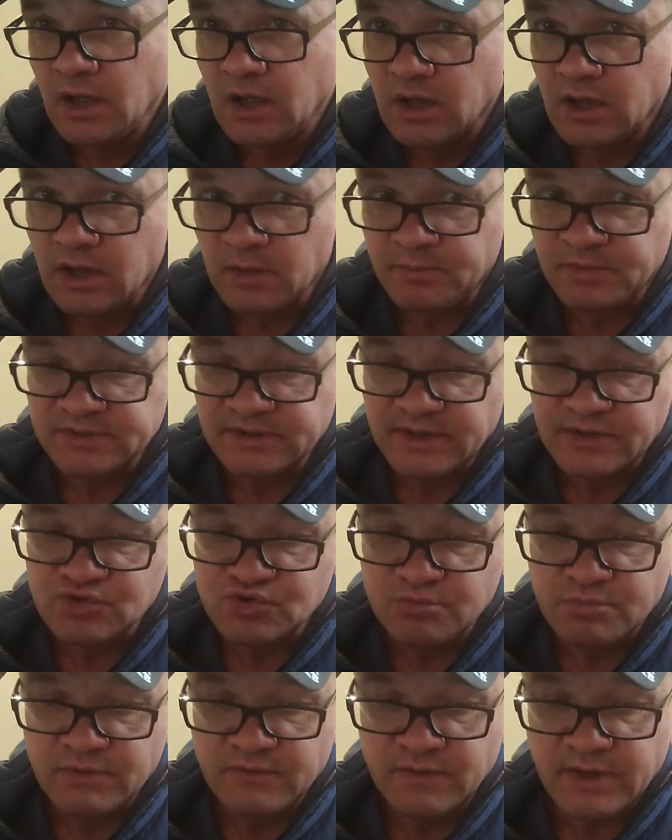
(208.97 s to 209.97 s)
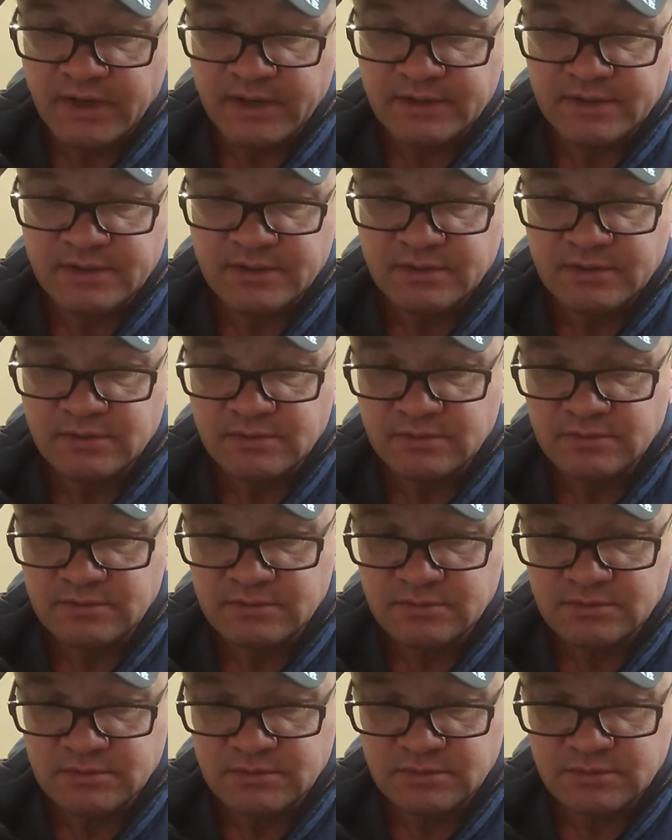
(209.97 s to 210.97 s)
а, подразумевает,
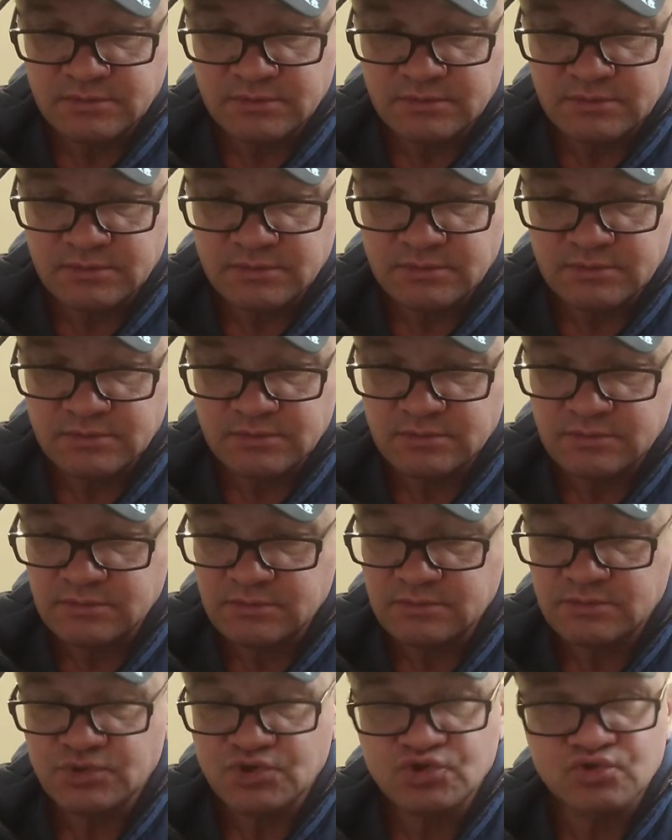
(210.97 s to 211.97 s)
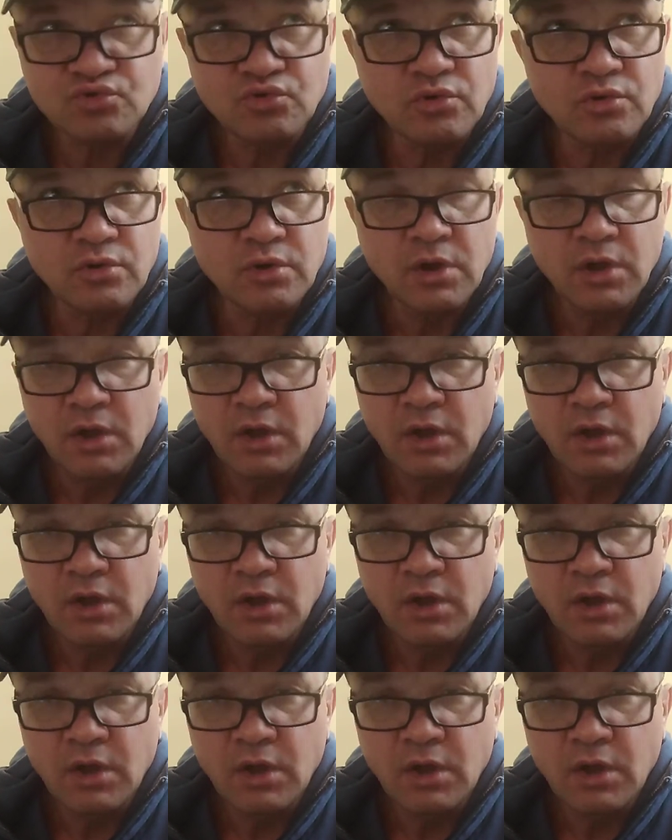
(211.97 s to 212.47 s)
э, что